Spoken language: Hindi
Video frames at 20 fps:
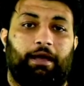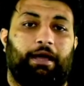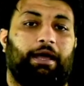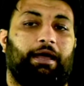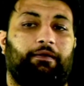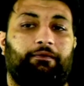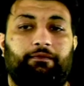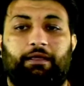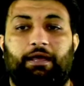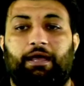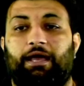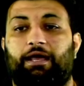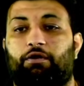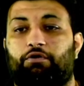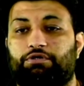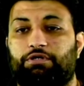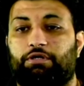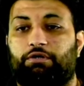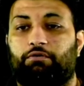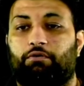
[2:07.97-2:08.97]
एंड द
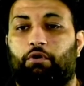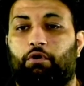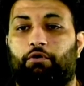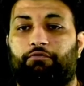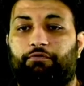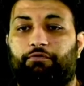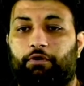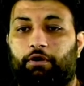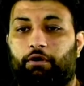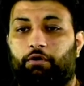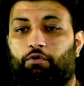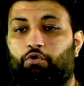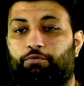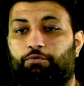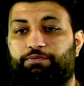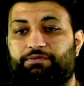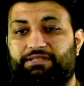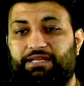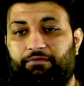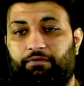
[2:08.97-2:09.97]
हेलोजन ऑफ
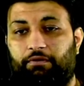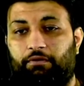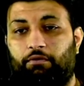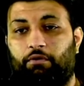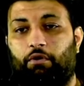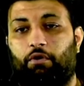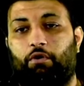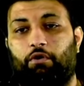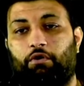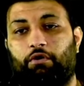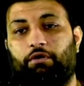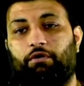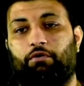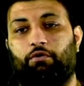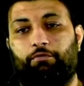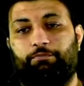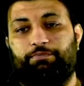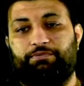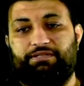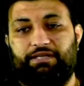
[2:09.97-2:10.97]
ग्रुप सेवन और
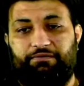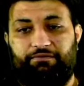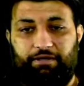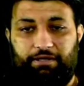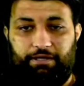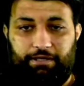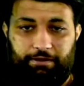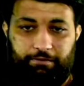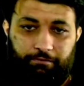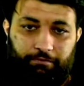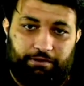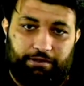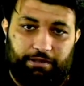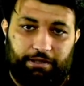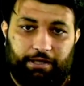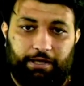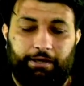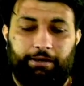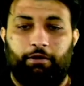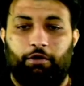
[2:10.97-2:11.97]
ग्रुप सेवनटीन
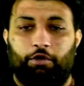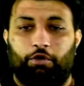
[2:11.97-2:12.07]
ठीक है